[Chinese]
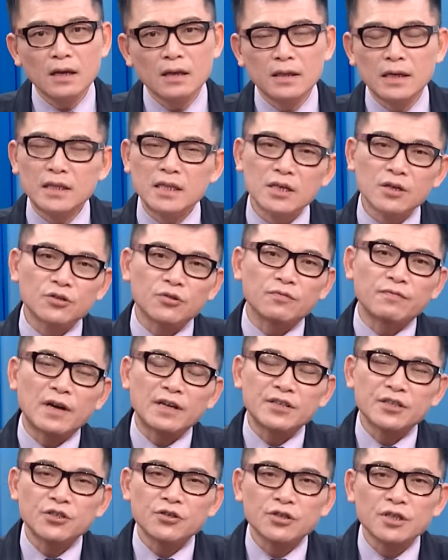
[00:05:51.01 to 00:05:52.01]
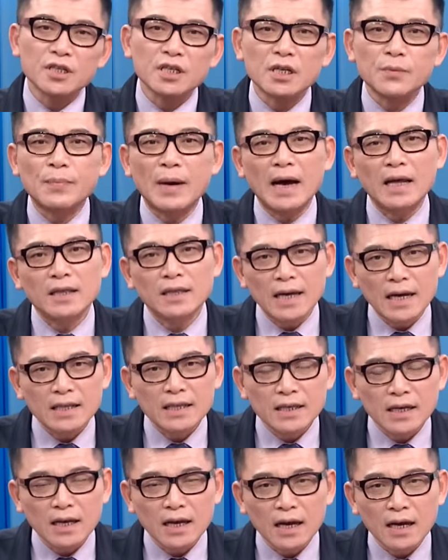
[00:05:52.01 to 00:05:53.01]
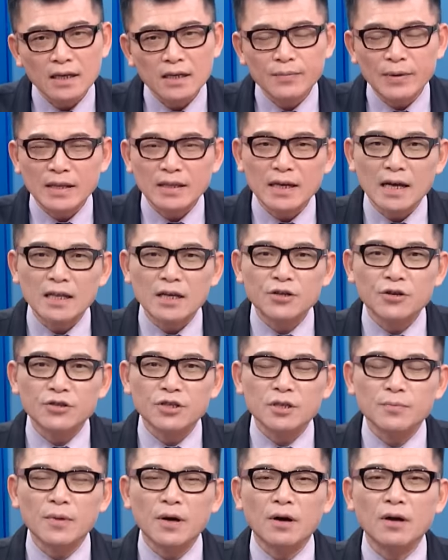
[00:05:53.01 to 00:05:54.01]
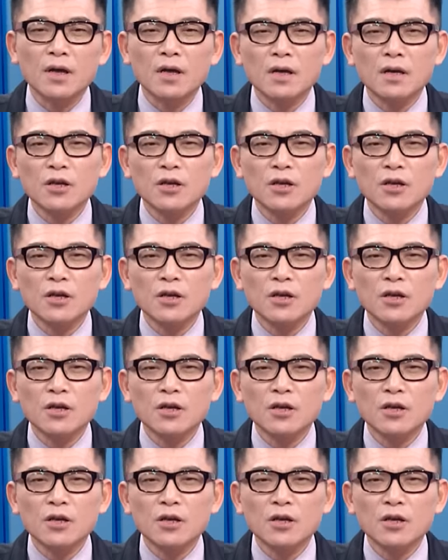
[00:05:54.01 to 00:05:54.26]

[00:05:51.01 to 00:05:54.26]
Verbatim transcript: 那第二种方式就是以盘代跌呀，以盘代跌就是什么？